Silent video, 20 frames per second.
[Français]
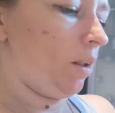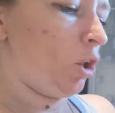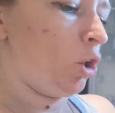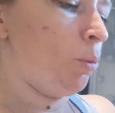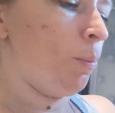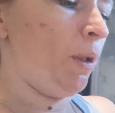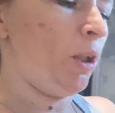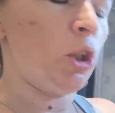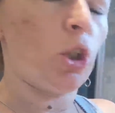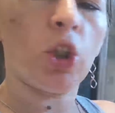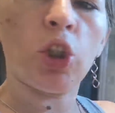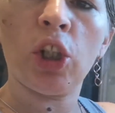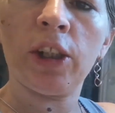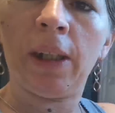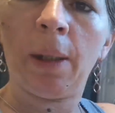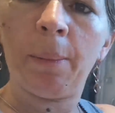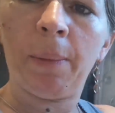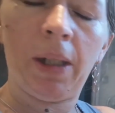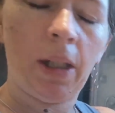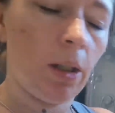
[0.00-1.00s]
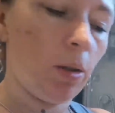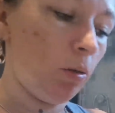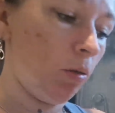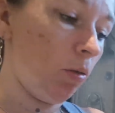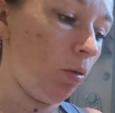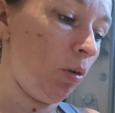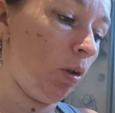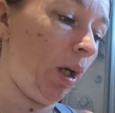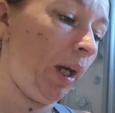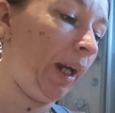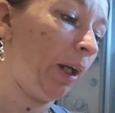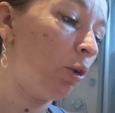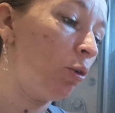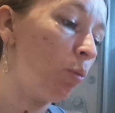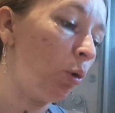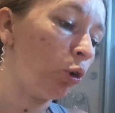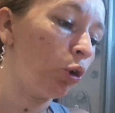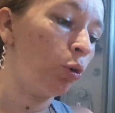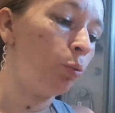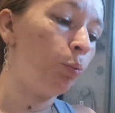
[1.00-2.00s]
Je suis pas une chochotte, hein, mais euh, rien que
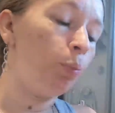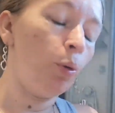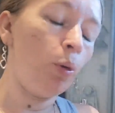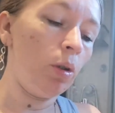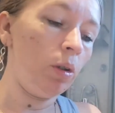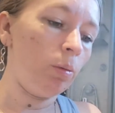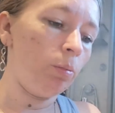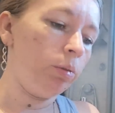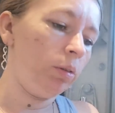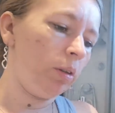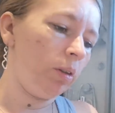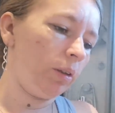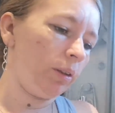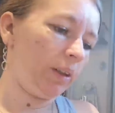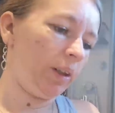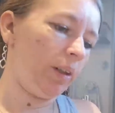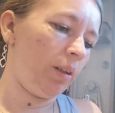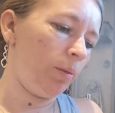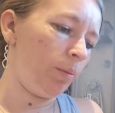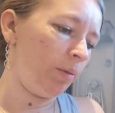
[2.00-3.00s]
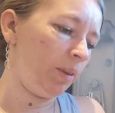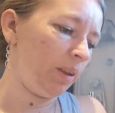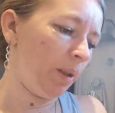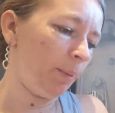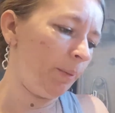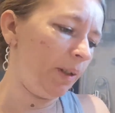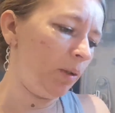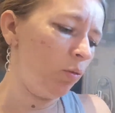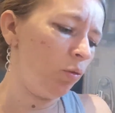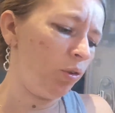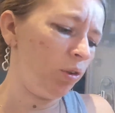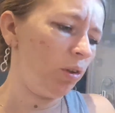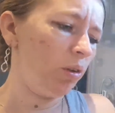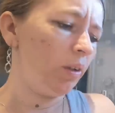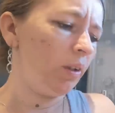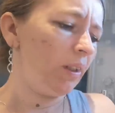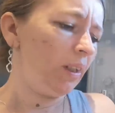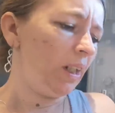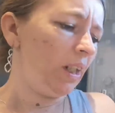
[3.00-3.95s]
le morceau de poule, oh, ça, me dégoûte.